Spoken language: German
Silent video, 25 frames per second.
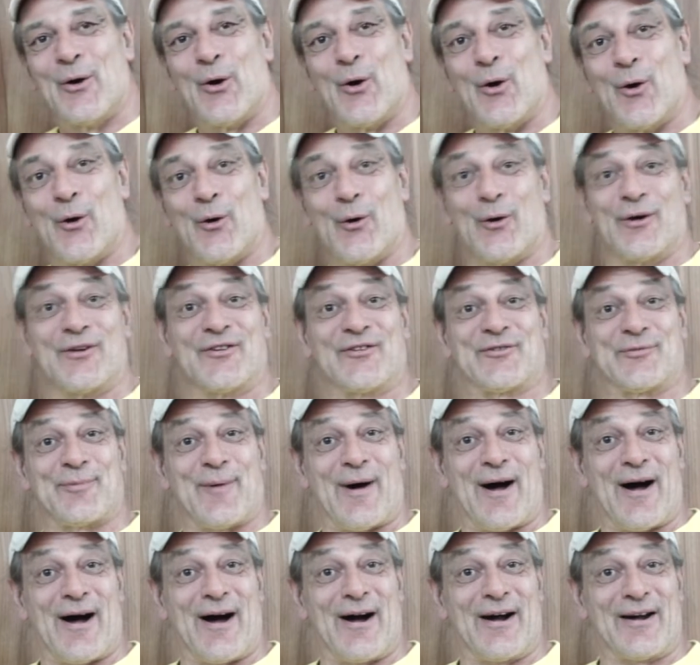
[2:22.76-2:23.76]
Und
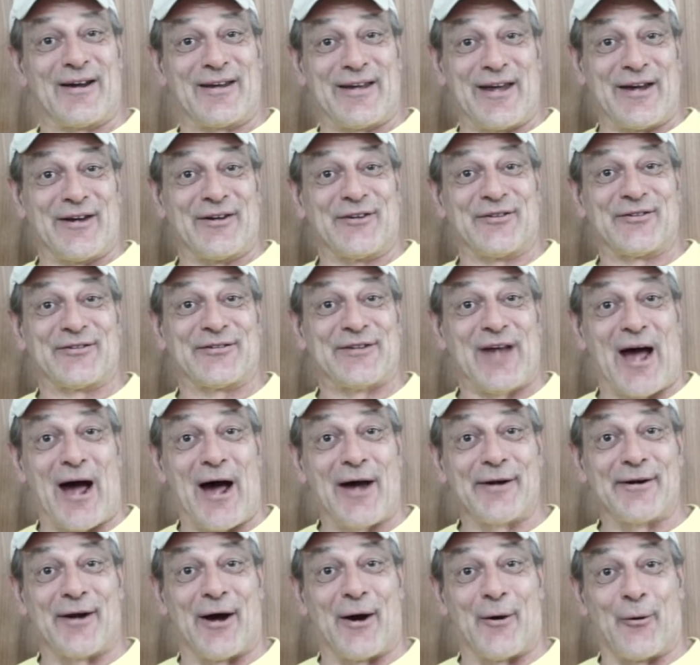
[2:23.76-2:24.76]
zwar ging es
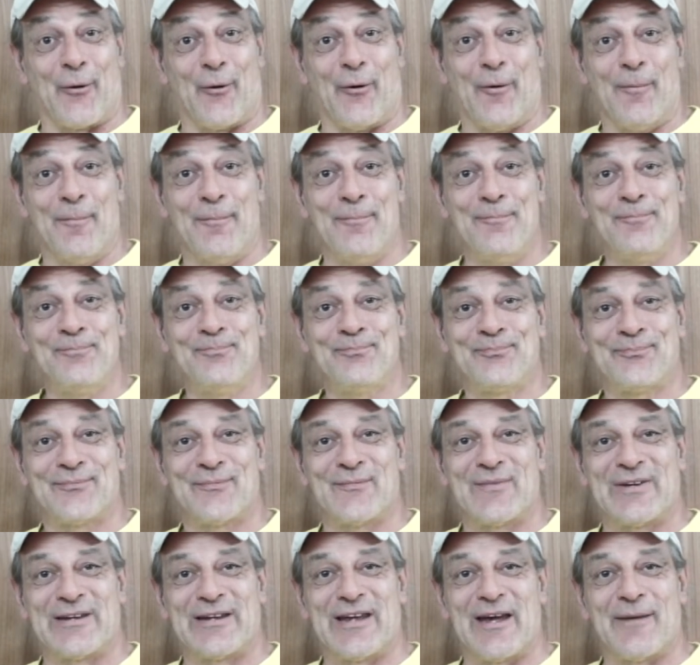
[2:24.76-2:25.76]
da darum,
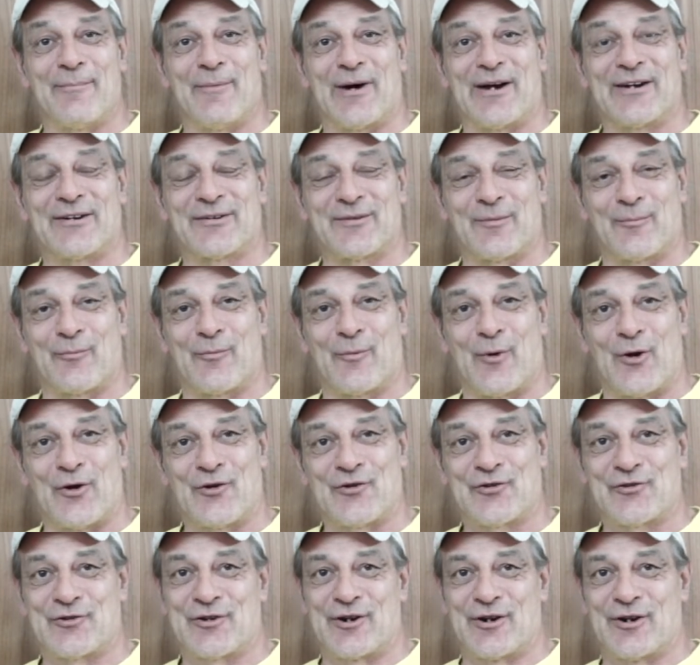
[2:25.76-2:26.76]
jemand
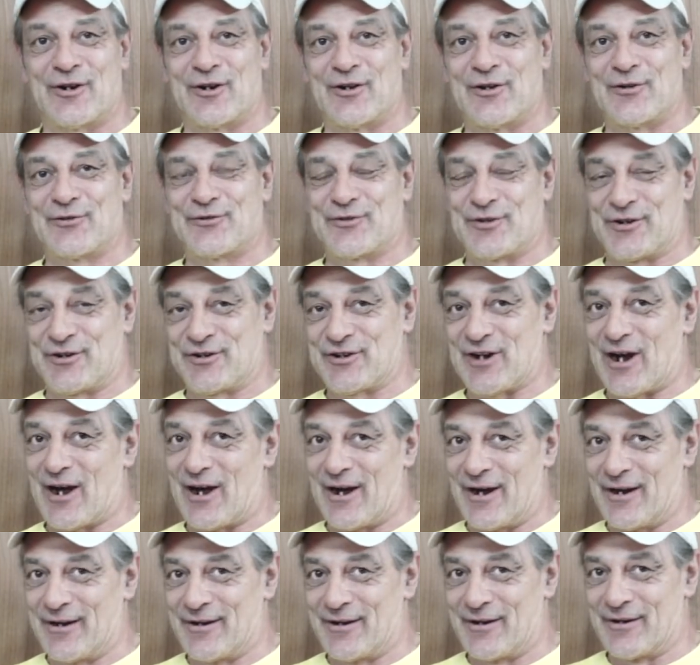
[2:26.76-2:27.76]
möchte sich
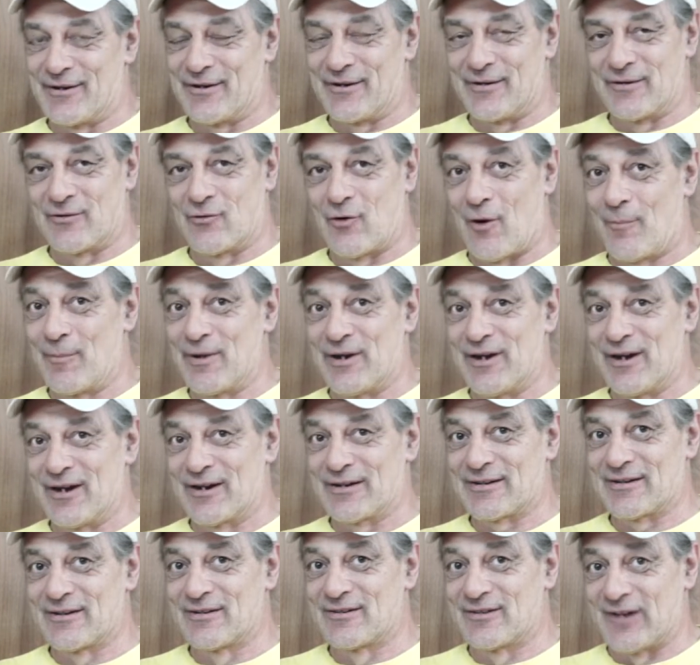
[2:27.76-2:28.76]
einen
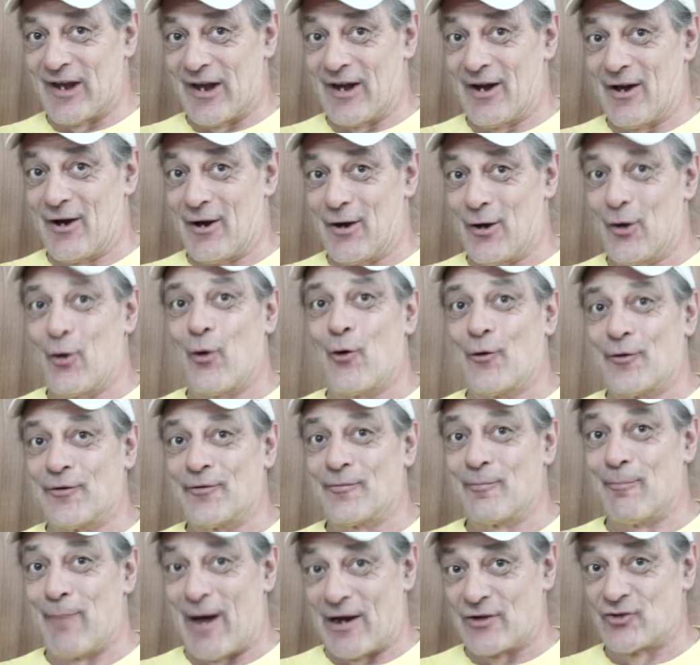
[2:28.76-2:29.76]
kombinierten Teller
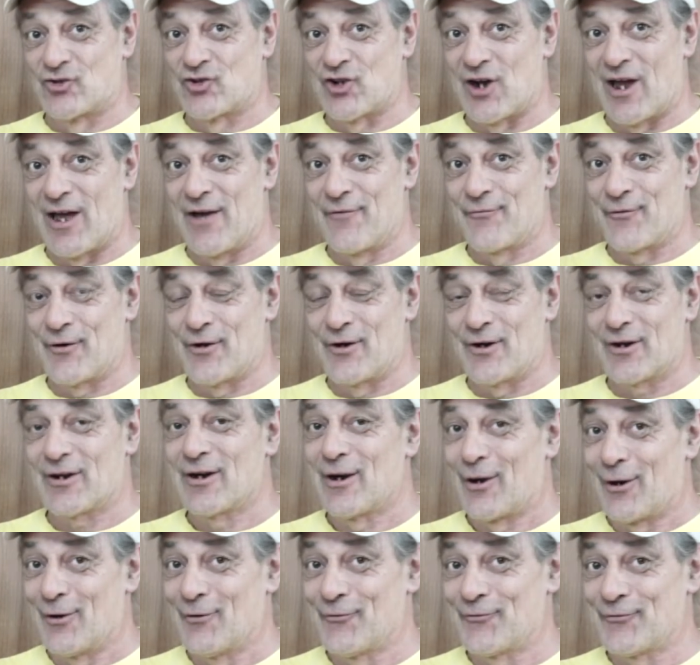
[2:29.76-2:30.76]
und Bandschleifer
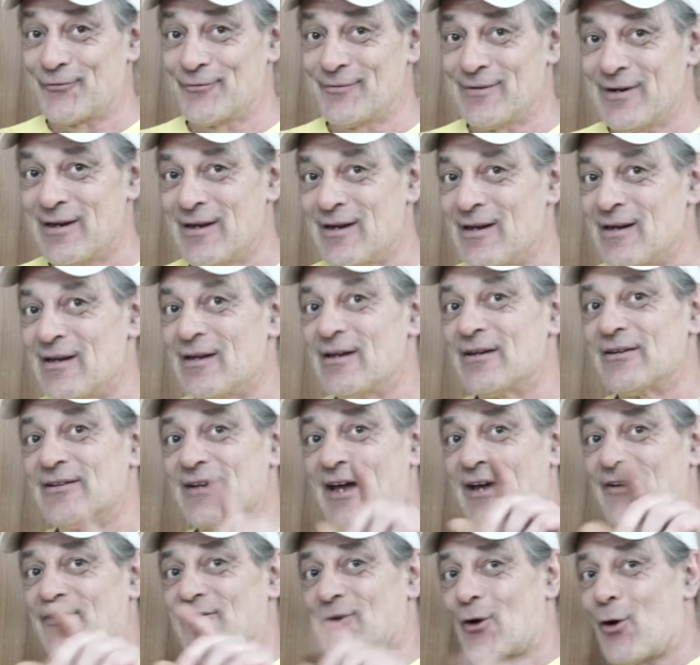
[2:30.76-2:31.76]
kaufen
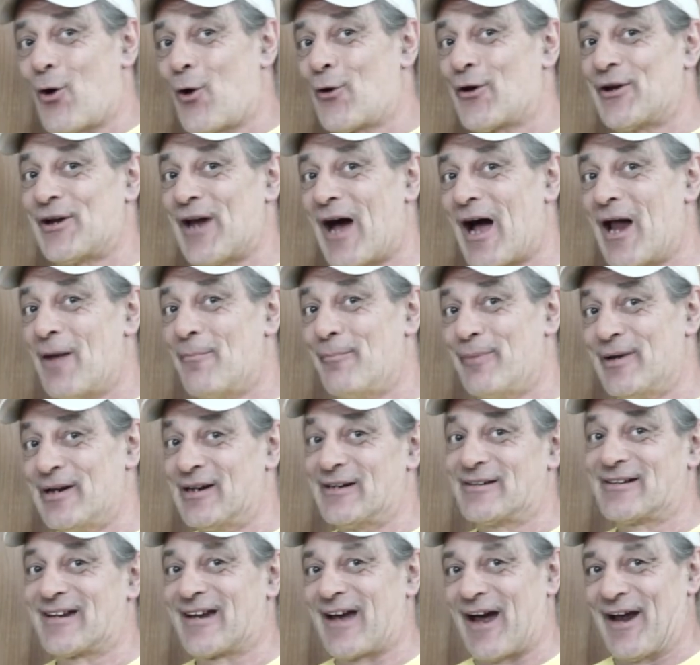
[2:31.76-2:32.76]
das
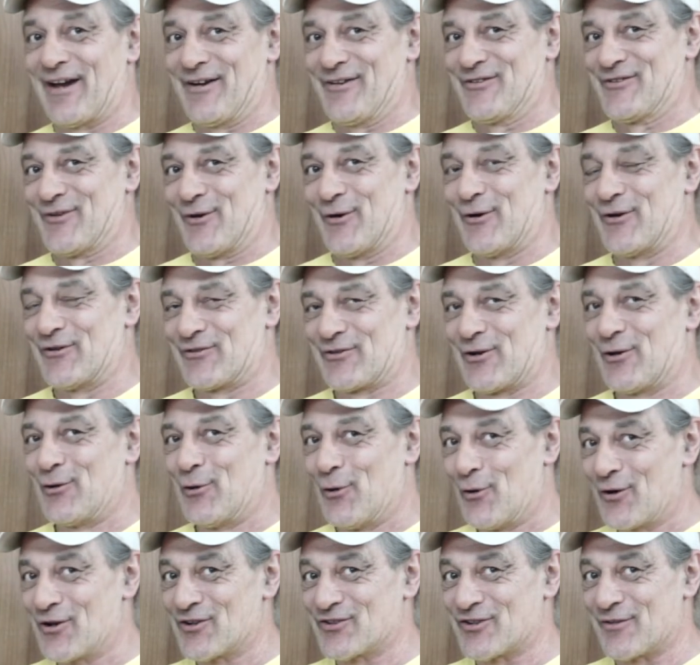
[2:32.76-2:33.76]
Originalbild kann ich euch
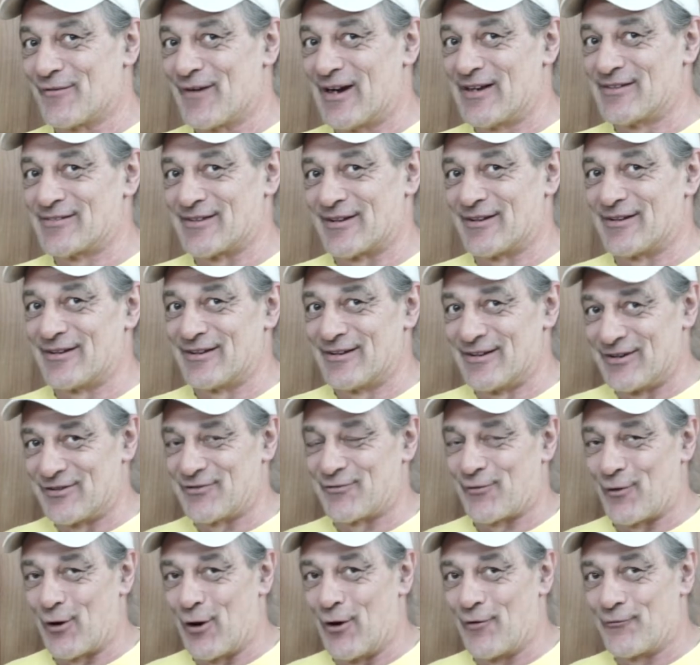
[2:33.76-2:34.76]
logischerweise nicht
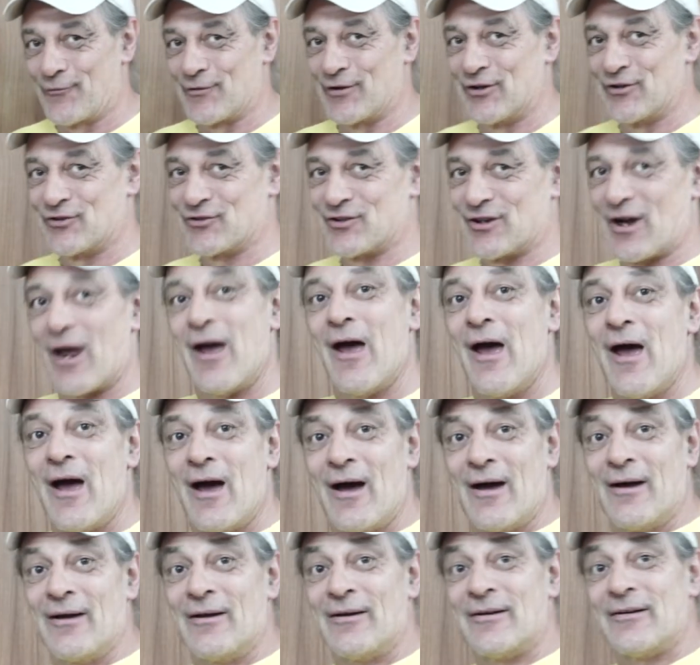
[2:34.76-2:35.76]
veröffentlichen,
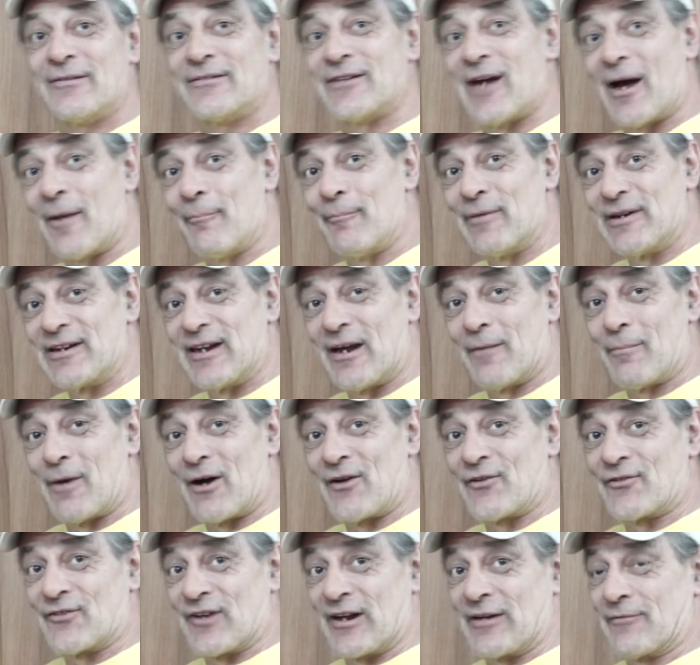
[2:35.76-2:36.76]
damit ihr
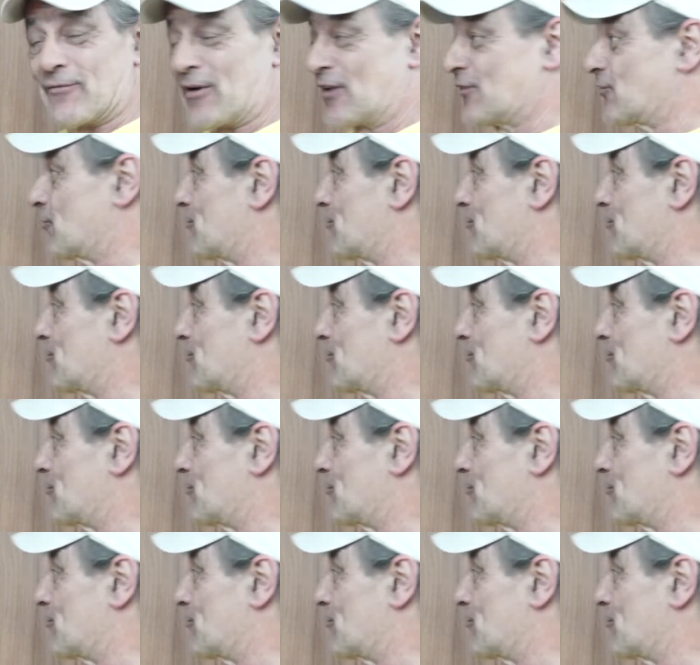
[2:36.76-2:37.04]
mal seht, was ich